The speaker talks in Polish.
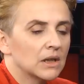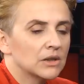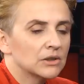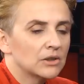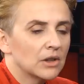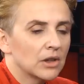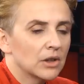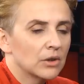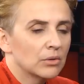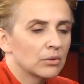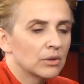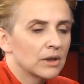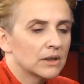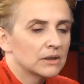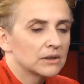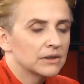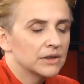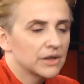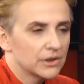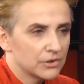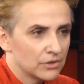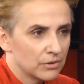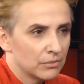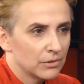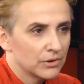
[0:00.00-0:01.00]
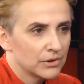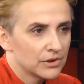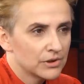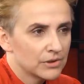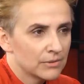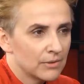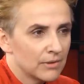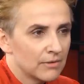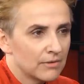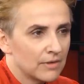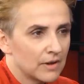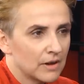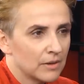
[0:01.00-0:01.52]
To akurat nie są moje
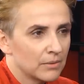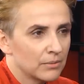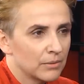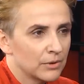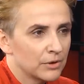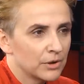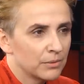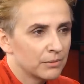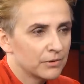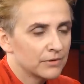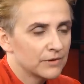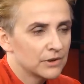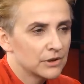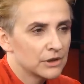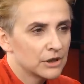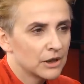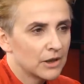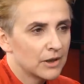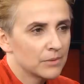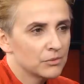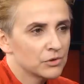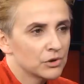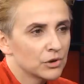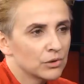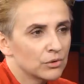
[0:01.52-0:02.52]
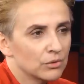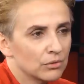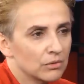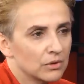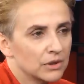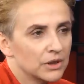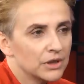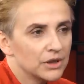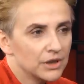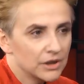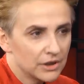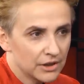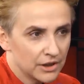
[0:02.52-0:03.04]
słowa, bo nie powiedziałam, że
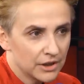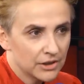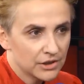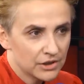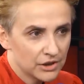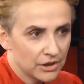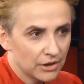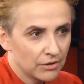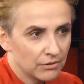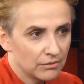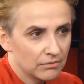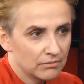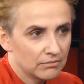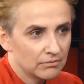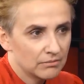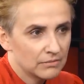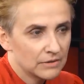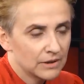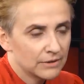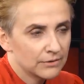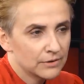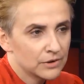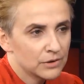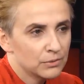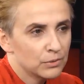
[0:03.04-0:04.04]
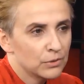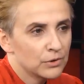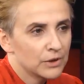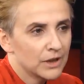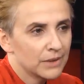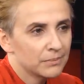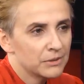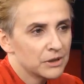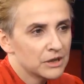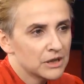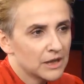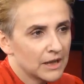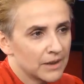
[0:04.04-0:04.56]
kundli nikt nie chciał. Na Facebooku
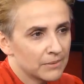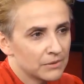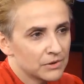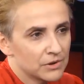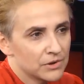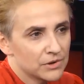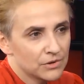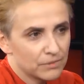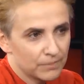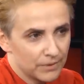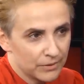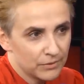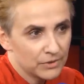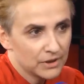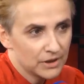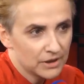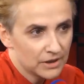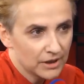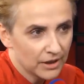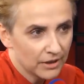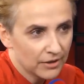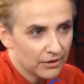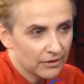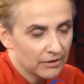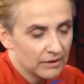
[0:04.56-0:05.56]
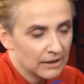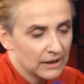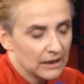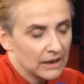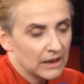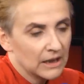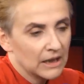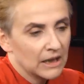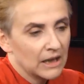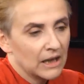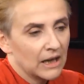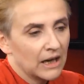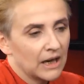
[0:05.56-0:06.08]
napisałam coś zupełnie innego.
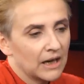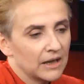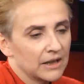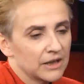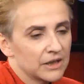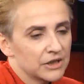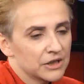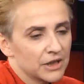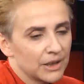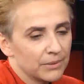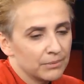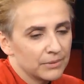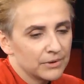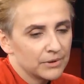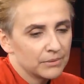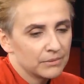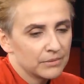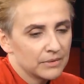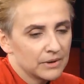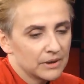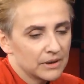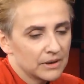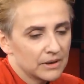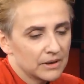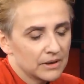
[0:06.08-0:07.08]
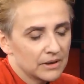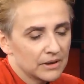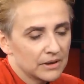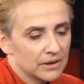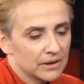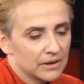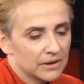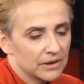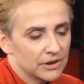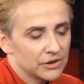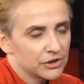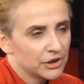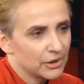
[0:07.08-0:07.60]
Ale chciałabym, e,
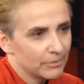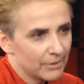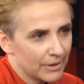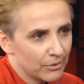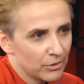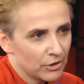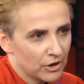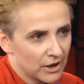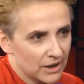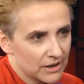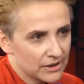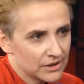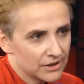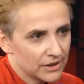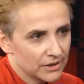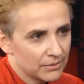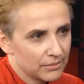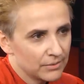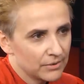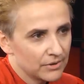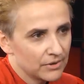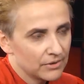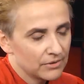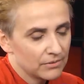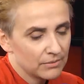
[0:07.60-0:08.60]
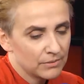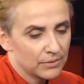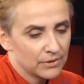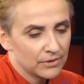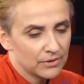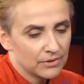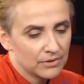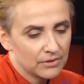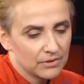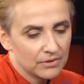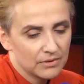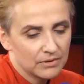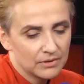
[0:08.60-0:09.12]
jeżeli mam okazję, bo,
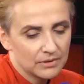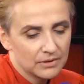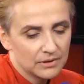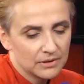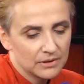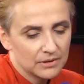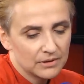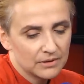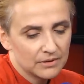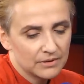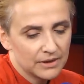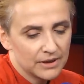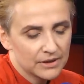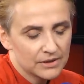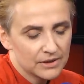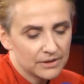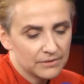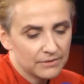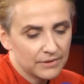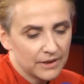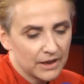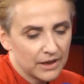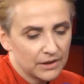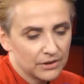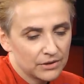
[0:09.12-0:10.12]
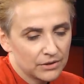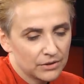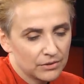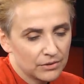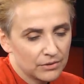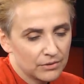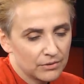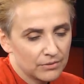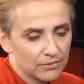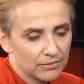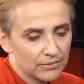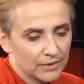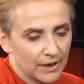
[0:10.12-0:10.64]
bo e, jestem w
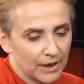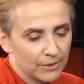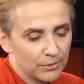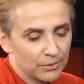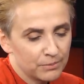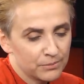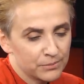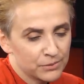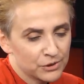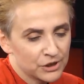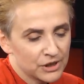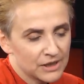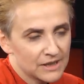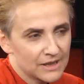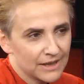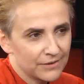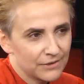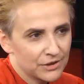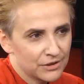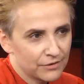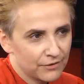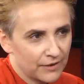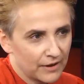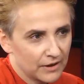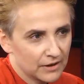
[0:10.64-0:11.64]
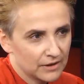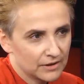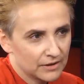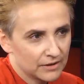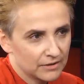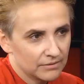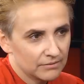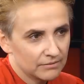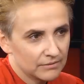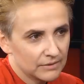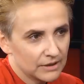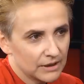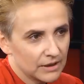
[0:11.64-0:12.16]
radiu, jakby przedstawić
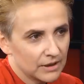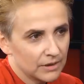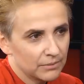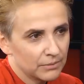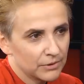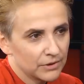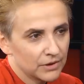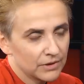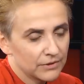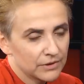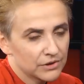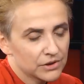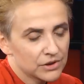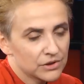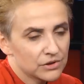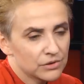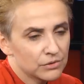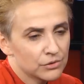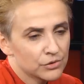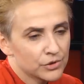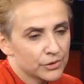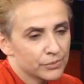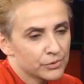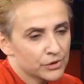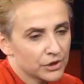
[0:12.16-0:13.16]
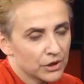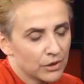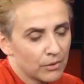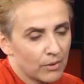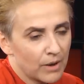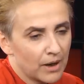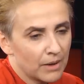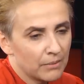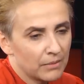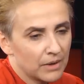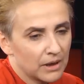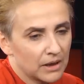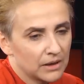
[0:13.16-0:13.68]
fakty, tak? ponieważ jest dużo
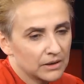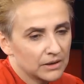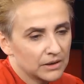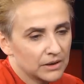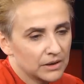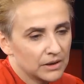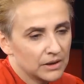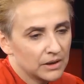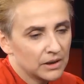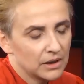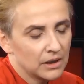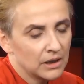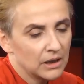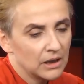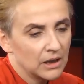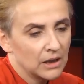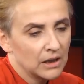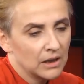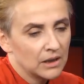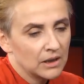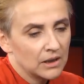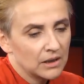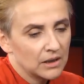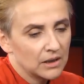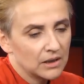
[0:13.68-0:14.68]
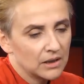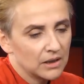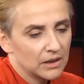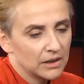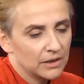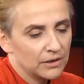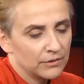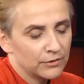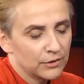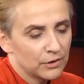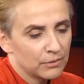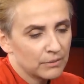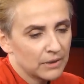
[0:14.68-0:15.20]
przekłamań i e,
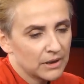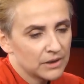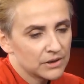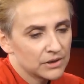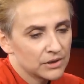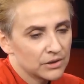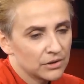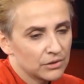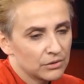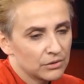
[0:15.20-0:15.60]
informacji,